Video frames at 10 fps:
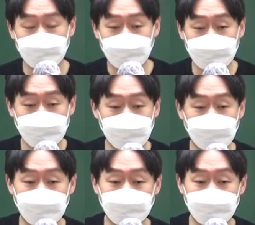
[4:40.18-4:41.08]
직장생활
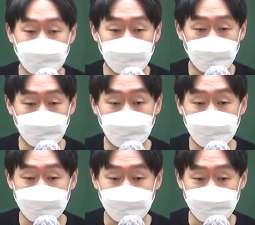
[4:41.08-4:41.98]
다니시다가
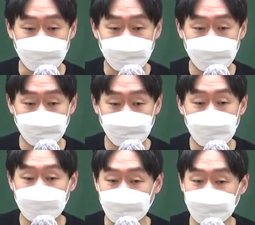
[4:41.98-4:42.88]
공부하시는
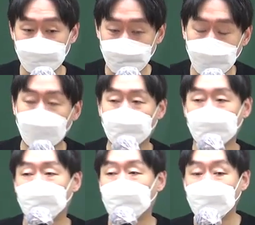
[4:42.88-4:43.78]
케이스신가요?
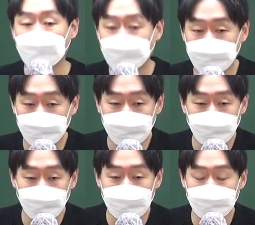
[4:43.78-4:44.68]
아, 그럼
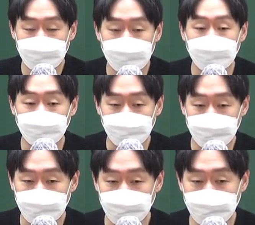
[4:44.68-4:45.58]
지금 회사는
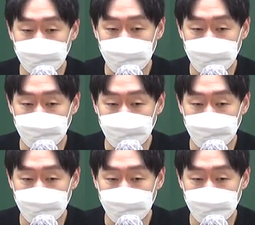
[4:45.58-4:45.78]
그만두신